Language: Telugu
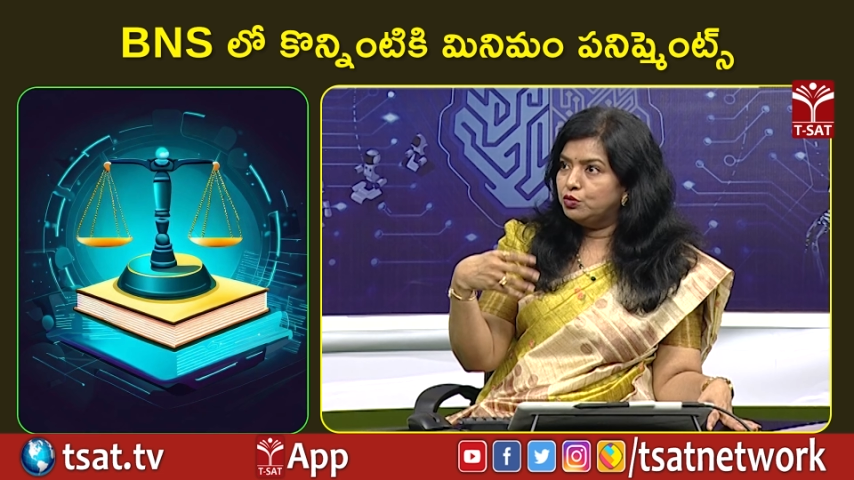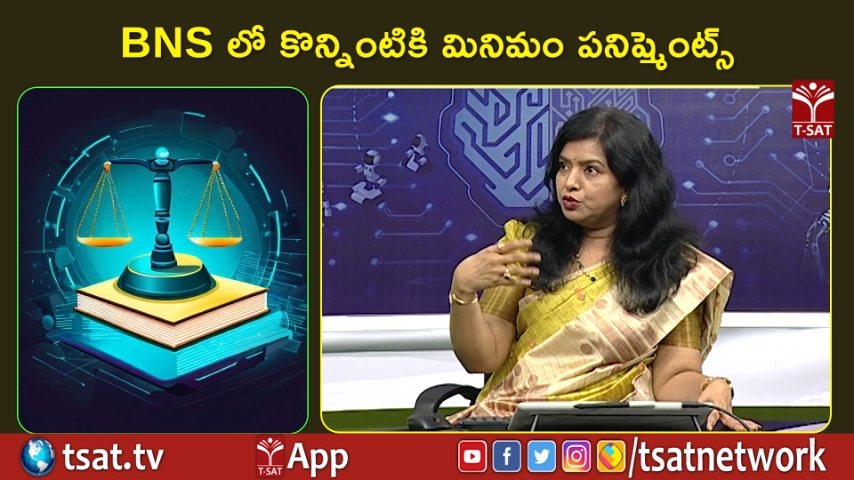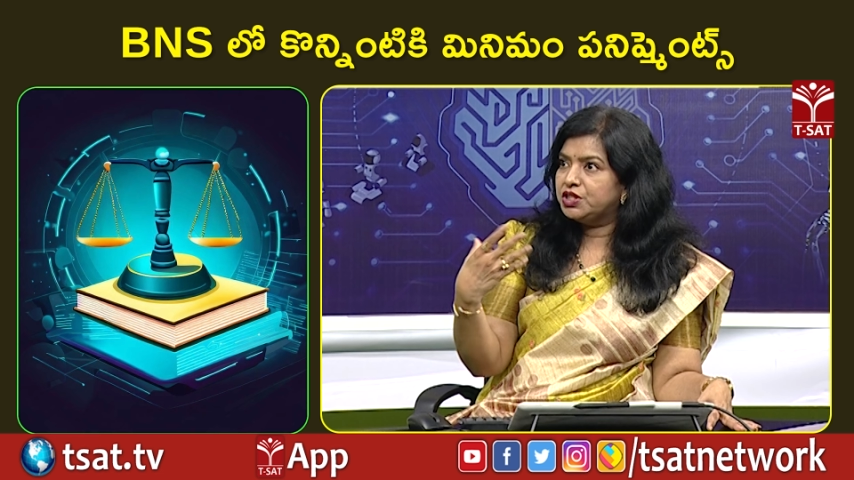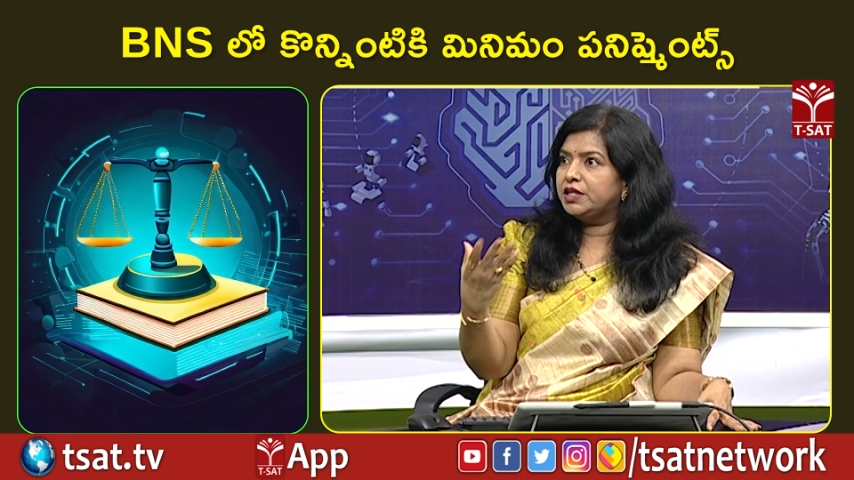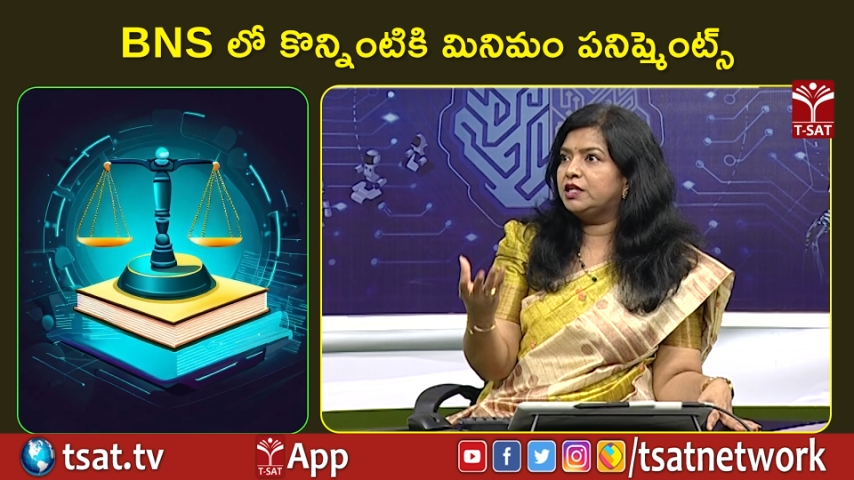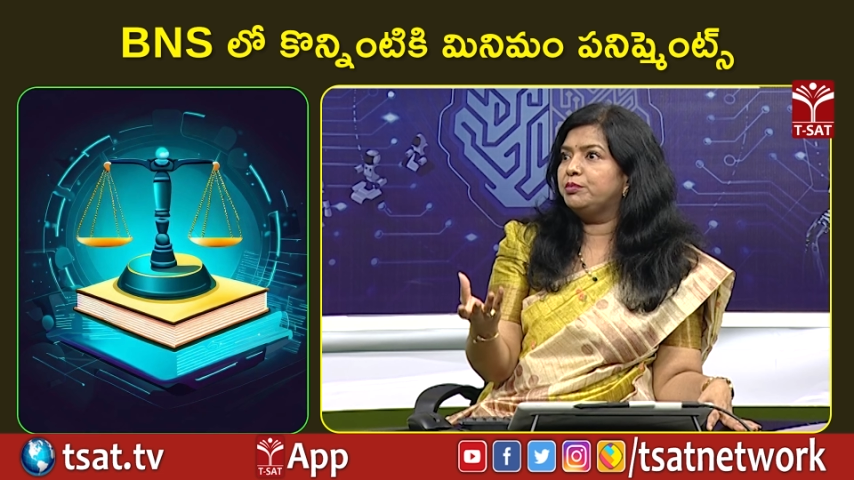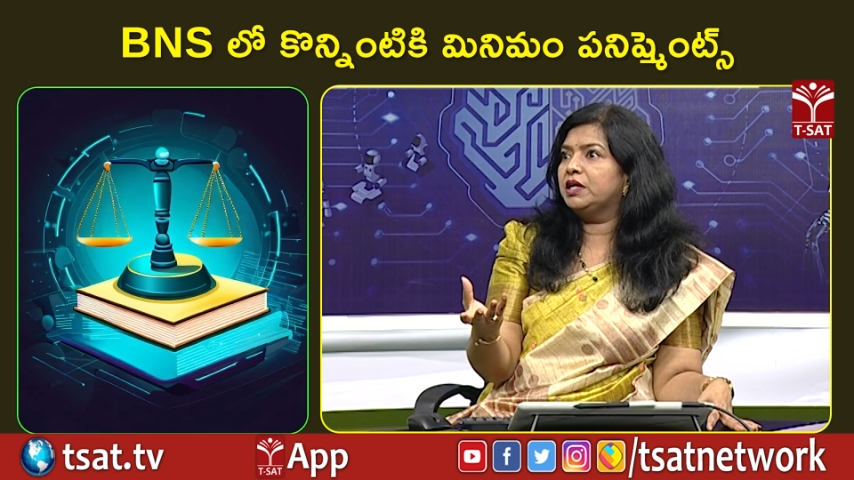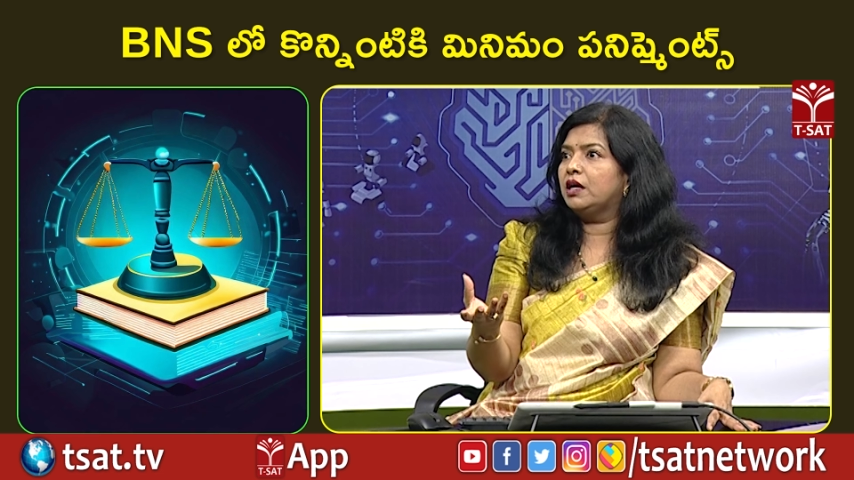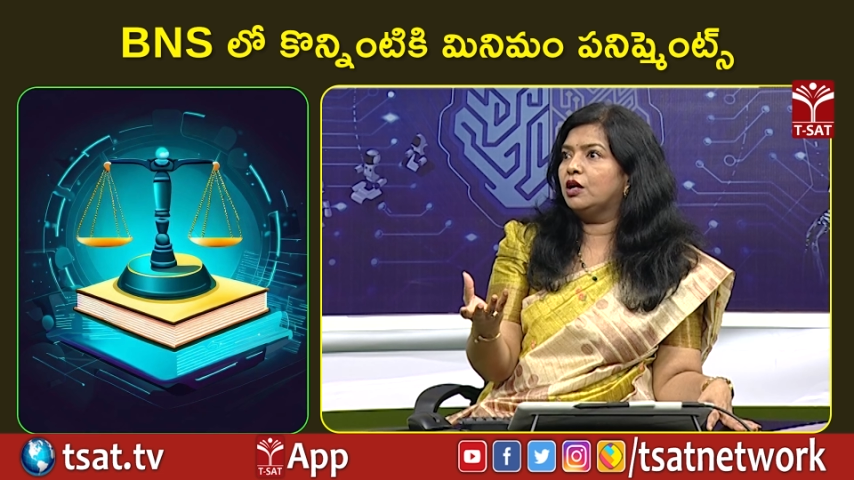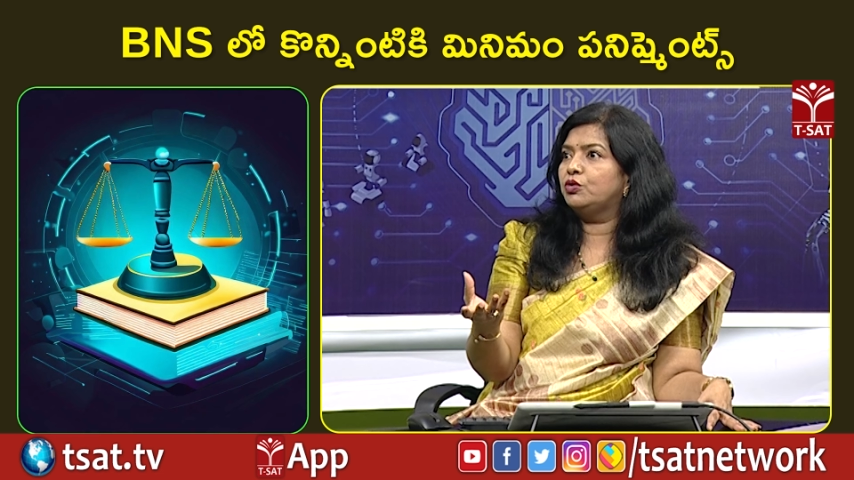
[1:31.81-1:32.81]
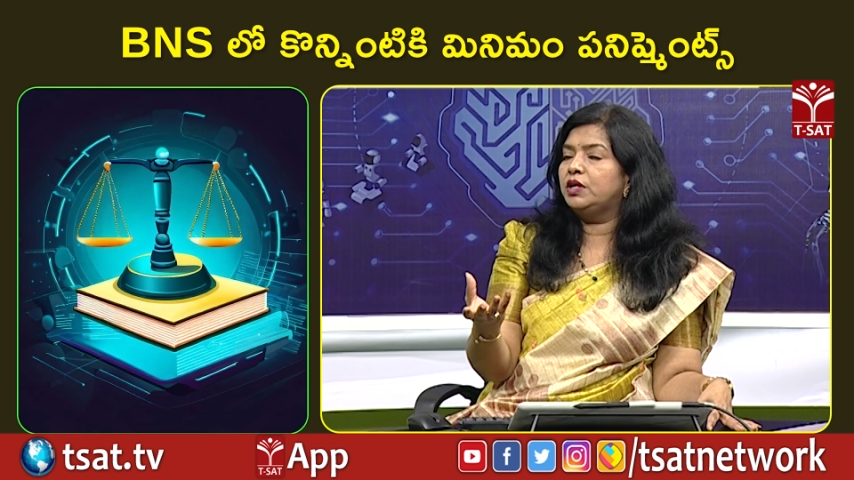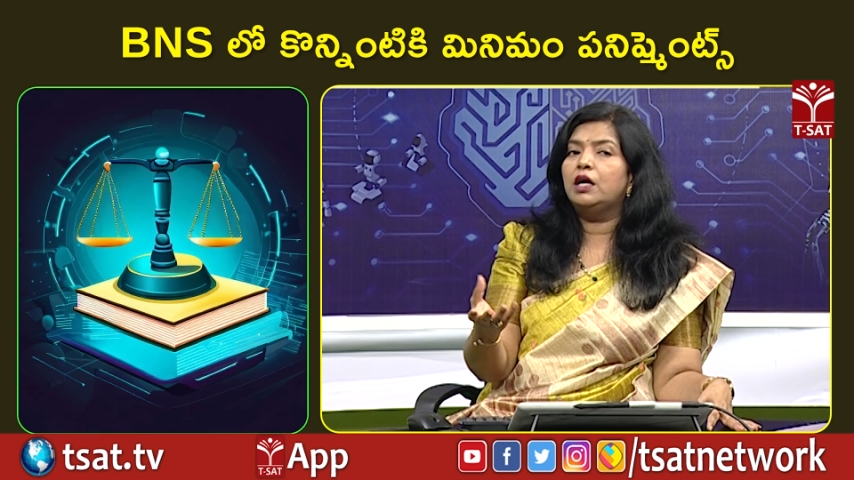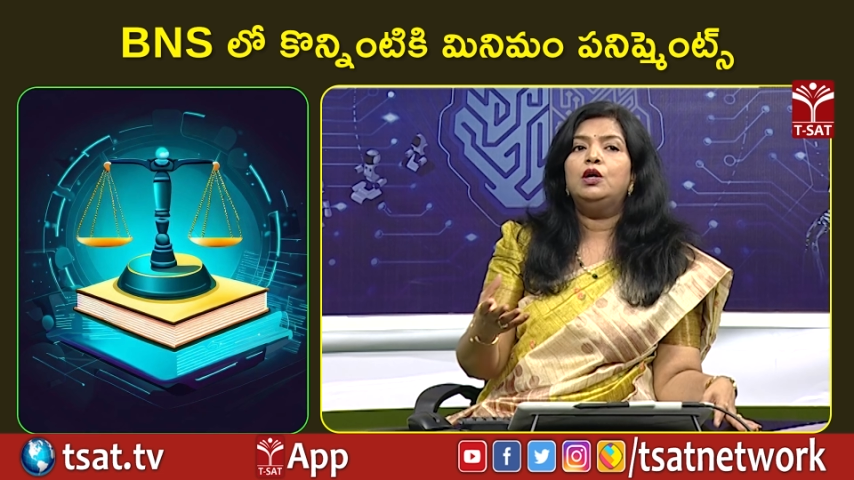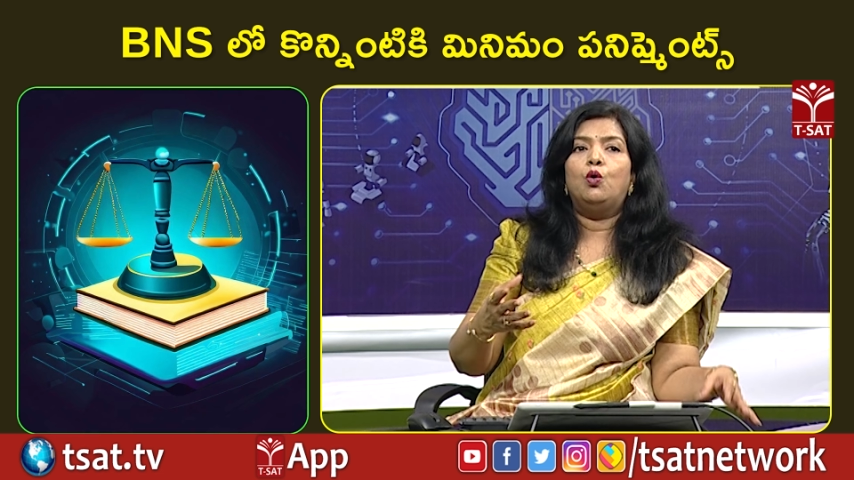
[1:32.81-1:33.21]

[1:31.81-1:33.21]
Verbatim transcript: గురి చేయటమే కాకుండా